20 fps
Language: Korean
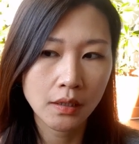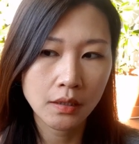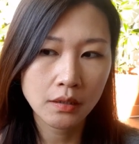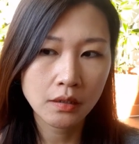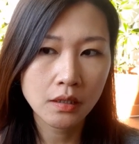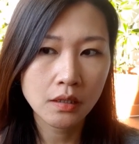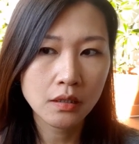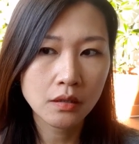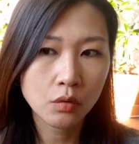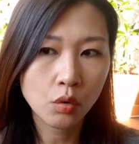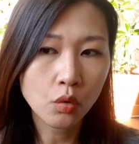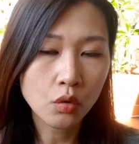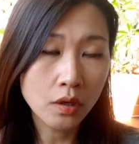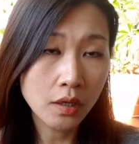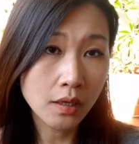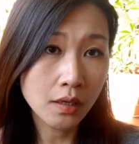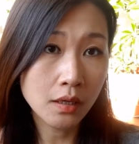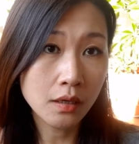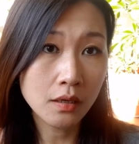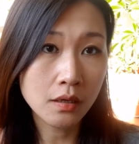근데 이
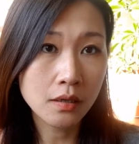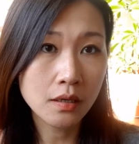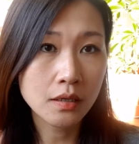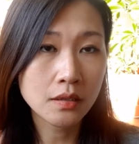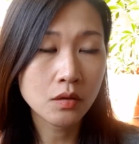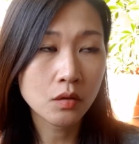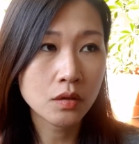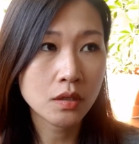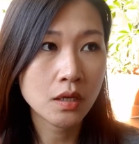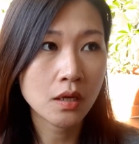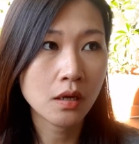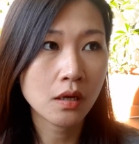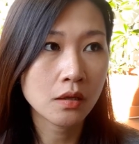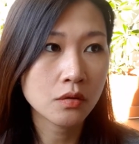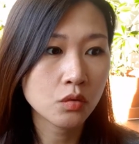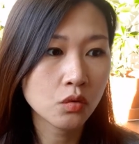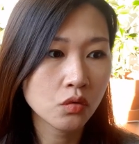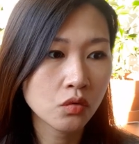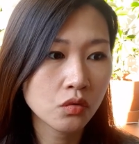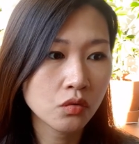독일에서 제가
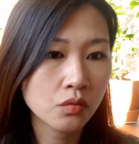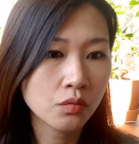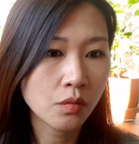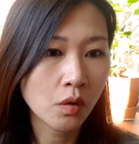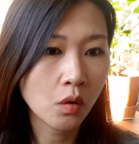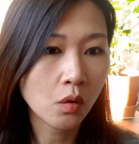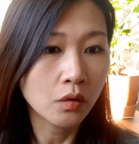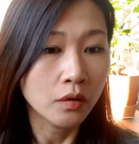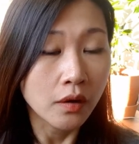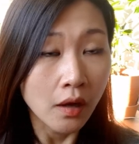조금 어,